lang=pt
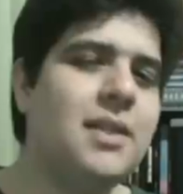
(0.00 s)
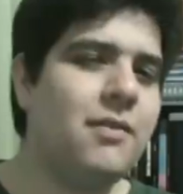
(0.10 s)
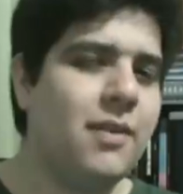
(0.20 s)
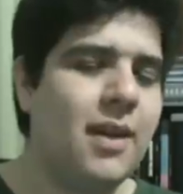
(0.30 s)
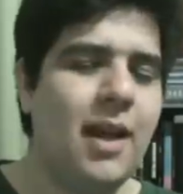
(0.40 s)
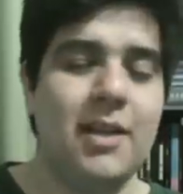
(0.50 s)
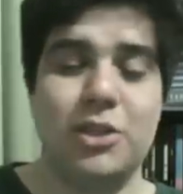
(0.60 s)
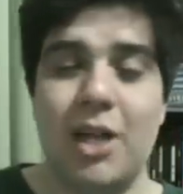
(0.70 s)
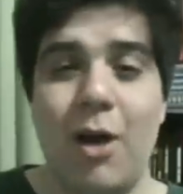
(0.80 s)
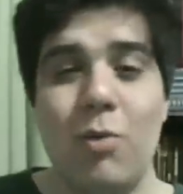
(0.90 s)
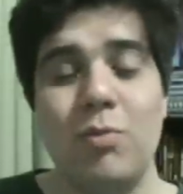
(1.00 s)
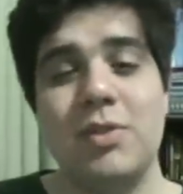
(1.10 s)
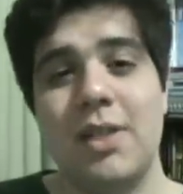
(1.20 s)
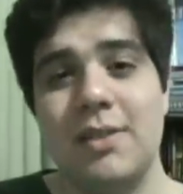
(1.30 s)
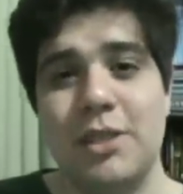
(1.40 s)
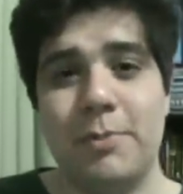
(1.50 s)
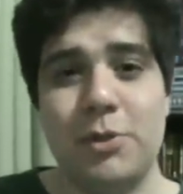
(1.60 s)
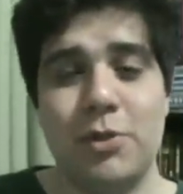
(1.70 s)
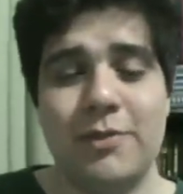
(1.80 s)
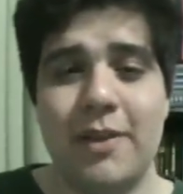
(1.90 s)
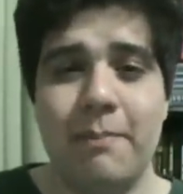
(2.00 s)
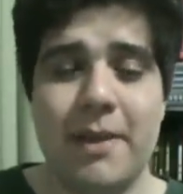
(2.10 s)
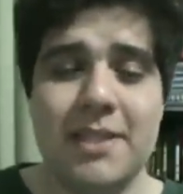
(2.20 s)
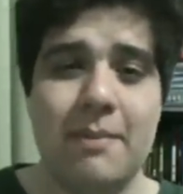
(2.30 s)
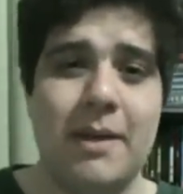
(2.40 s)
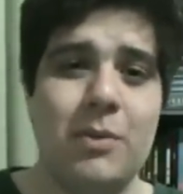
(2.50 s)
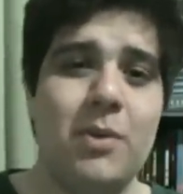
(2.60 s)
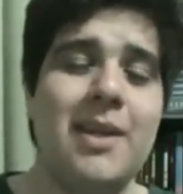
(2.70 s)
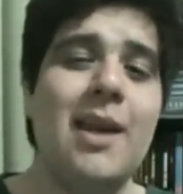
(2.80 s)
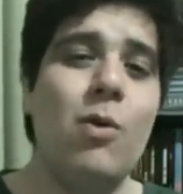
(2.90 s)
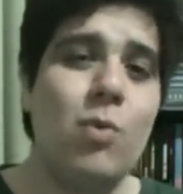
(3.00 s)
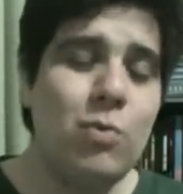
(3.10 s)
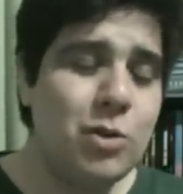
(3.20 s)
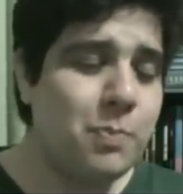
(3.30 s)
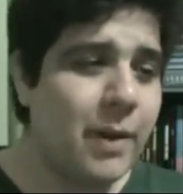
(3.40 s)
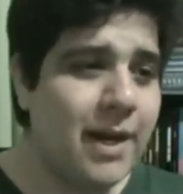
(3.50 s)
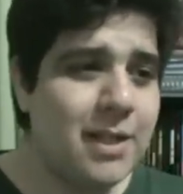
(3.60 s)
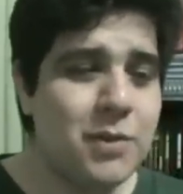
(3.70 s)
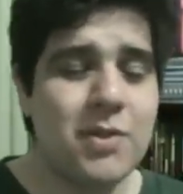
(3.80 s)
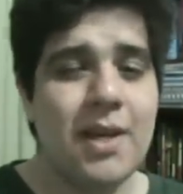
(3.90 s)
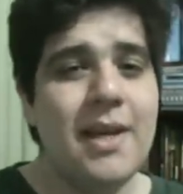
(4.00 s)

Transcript: enfim, já há alguns anos as pessoas vêm percebendo que alguns presos